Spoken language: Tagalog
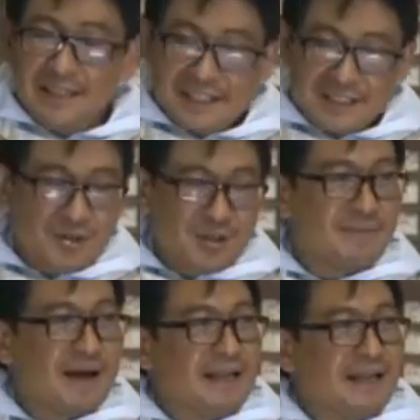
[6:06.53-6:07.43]
It's
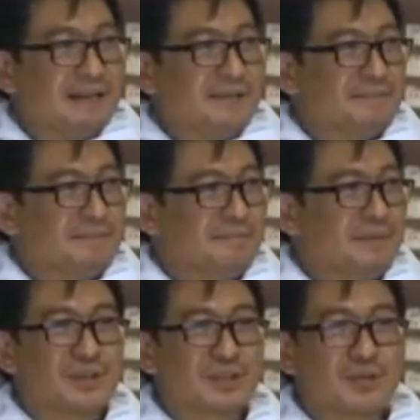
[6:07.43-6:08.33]
normal
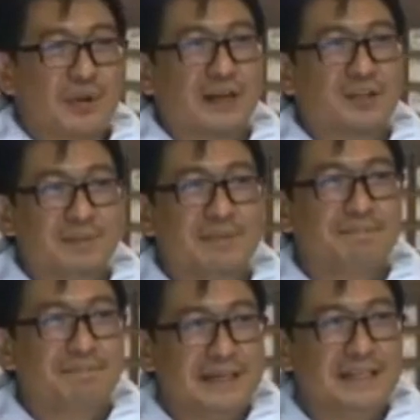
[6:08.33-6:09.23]
because we are
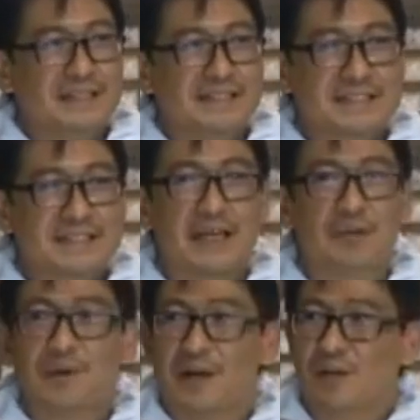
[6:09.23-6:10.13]
human beings
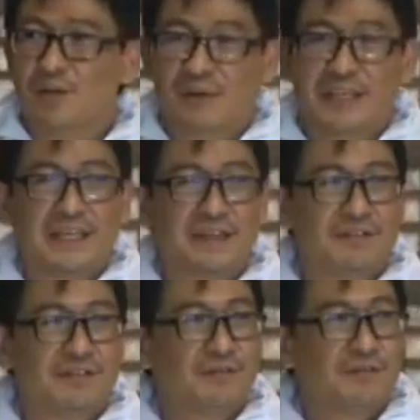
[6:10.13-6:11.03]
and we are
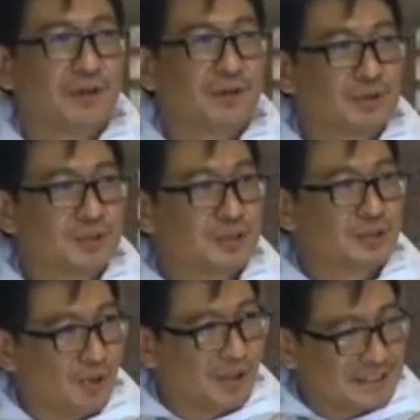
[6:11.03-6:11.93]
looking for good
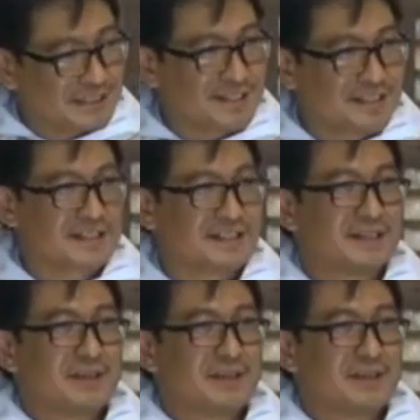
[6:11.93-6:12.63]
stories.